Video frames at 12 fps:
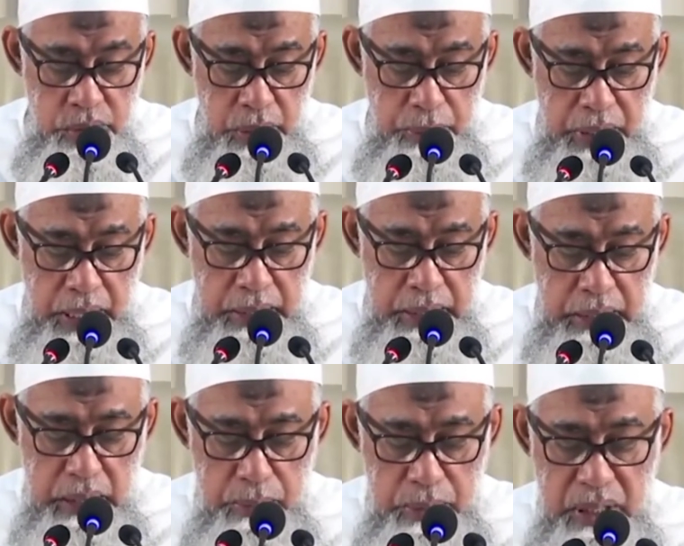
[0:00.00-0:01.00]
ia
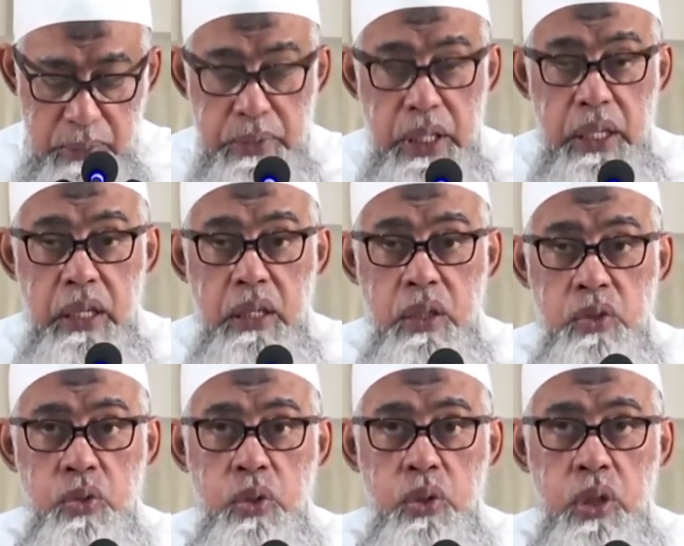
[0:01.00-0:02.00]
berkata telah bersabda
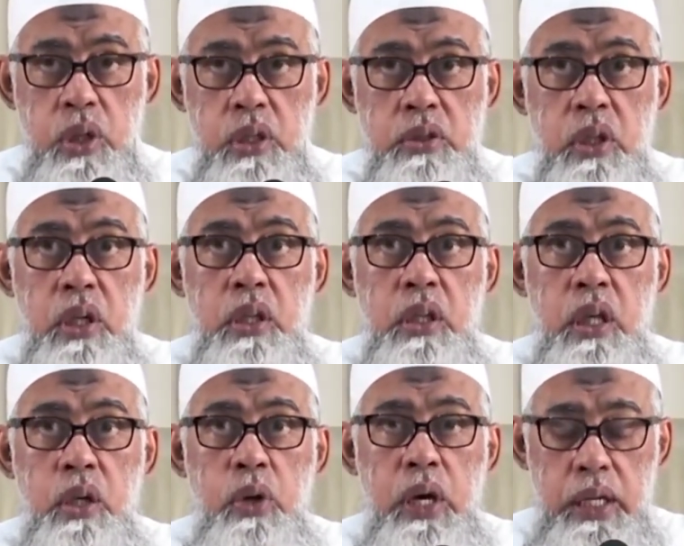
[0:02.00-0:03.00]
Rasulullah
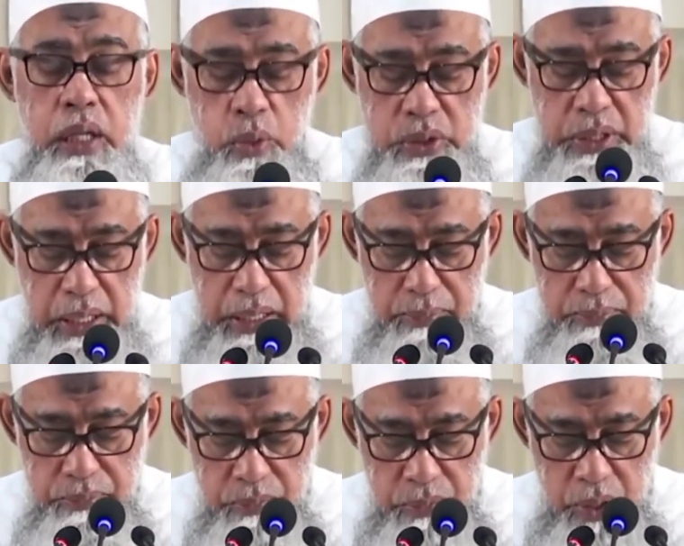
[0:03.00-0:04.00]
sallallahu alaihi
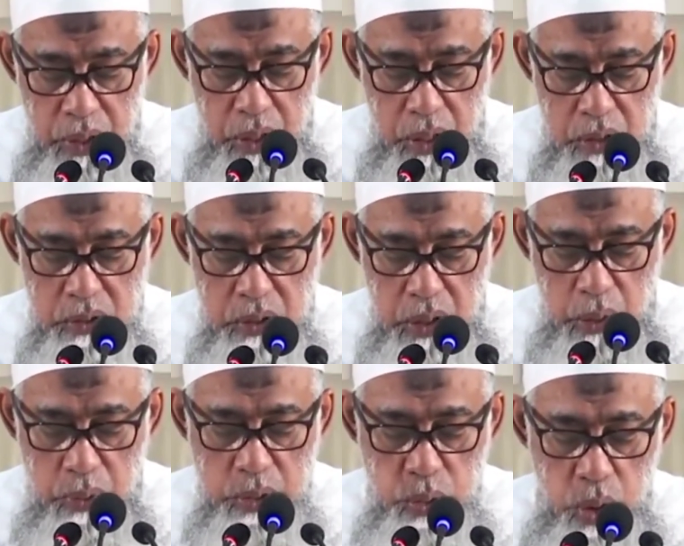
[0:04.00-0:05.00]
wasallam
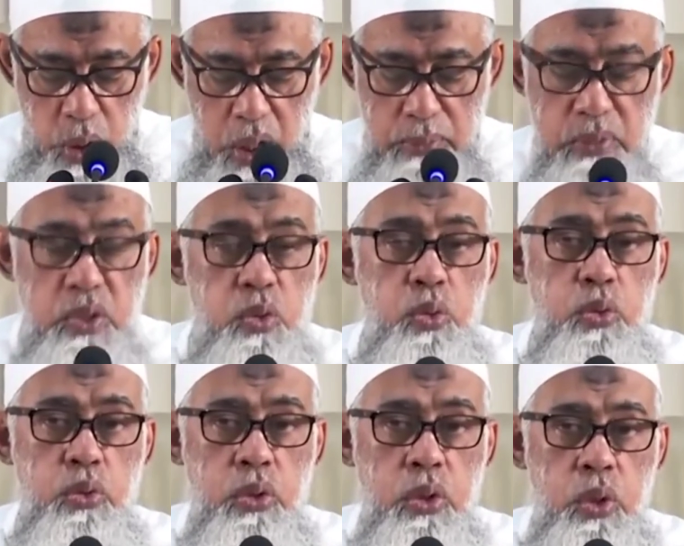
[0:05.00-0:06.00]
as-salawatul
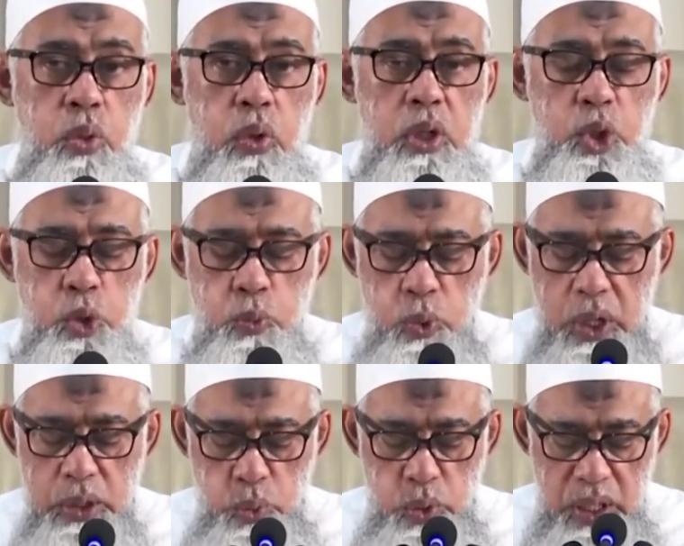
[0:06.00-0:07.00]
khamsu wal
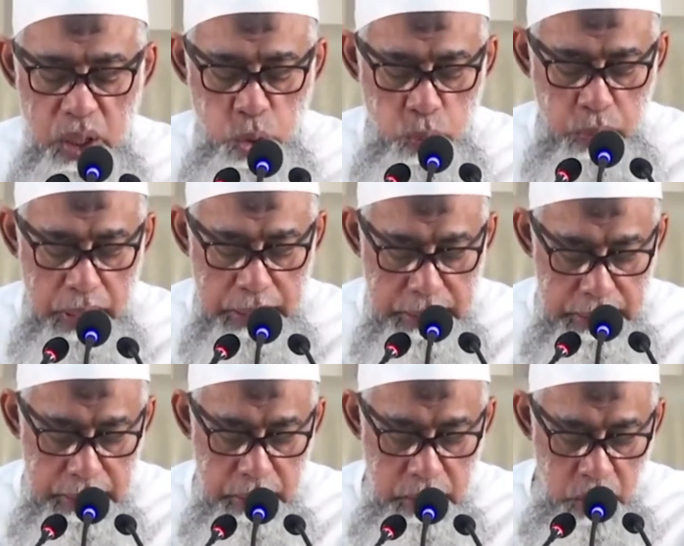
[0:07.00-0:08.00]
jumu'atu ila
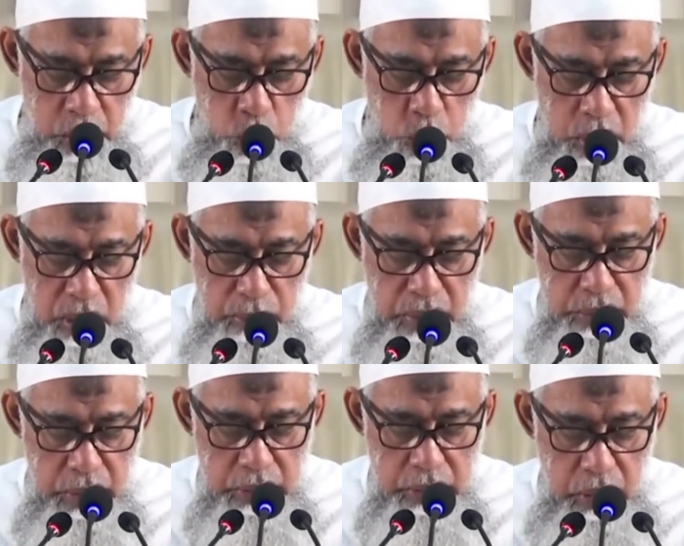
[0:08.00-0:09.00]
jumu'ati wa
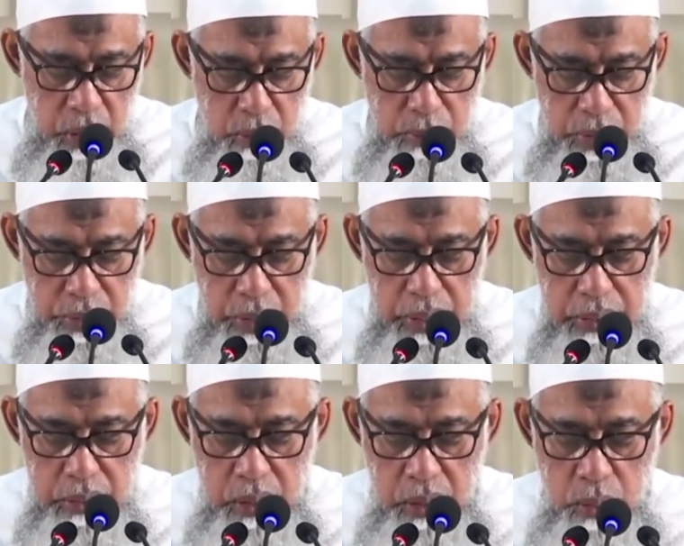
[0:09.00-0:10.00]
ramadan ila
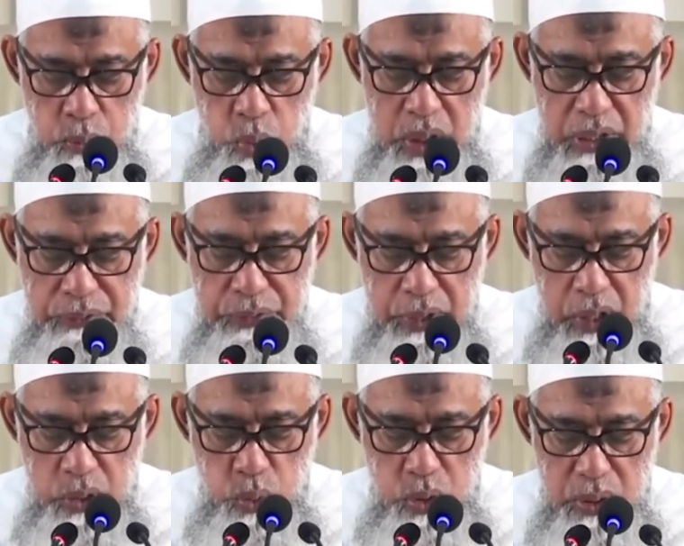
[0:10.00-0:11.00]
ramadan
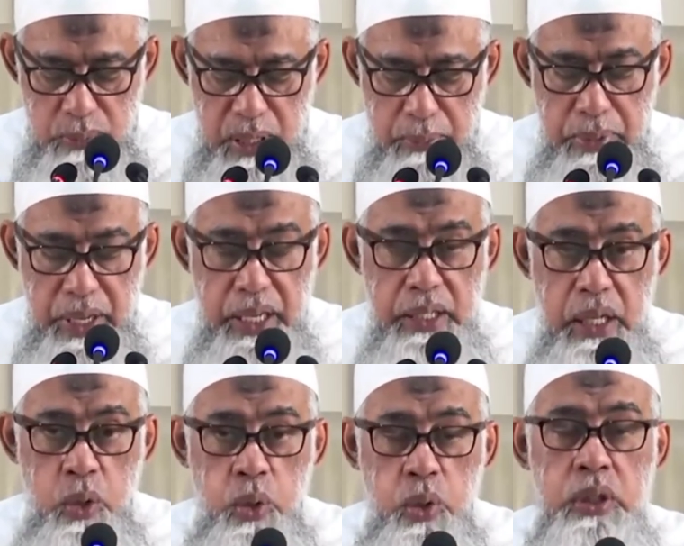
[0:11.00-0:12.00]
mukaffiratun lima
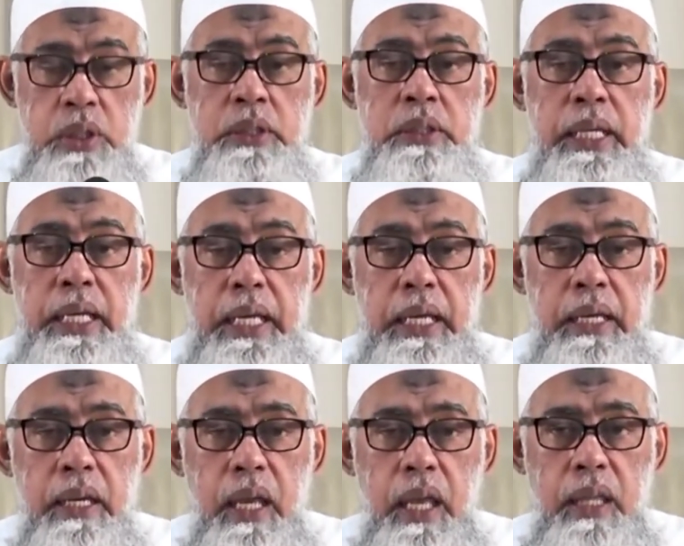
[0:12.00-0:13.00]

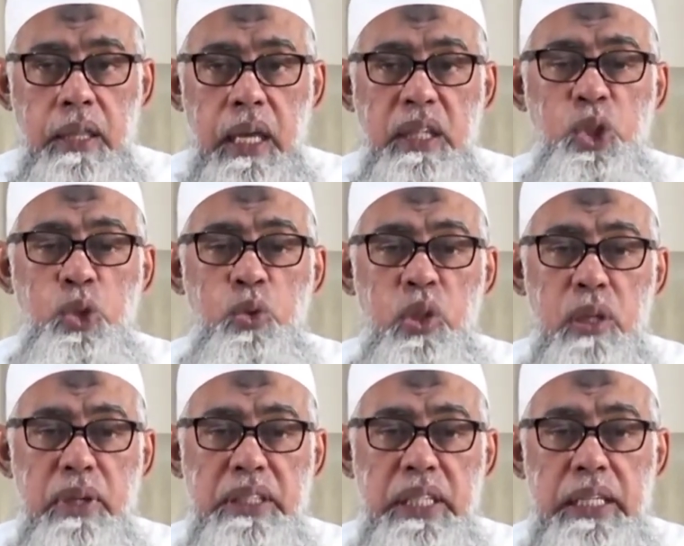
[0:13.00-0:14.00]
bainahunna idza
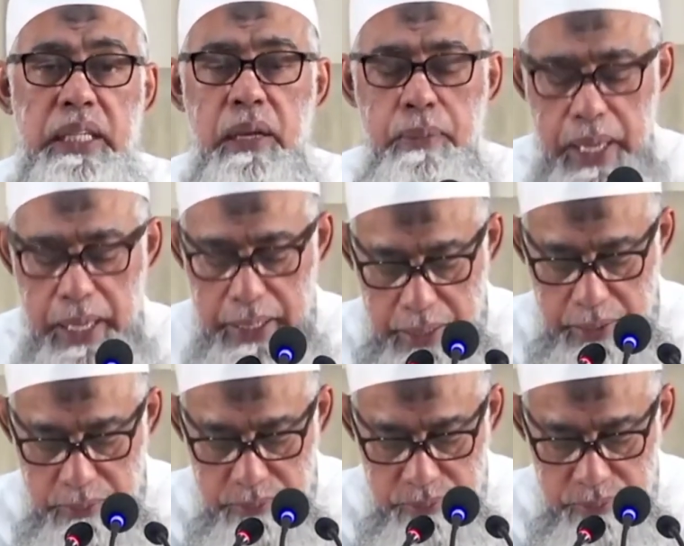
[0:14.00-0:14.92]
ijtunibatil kabair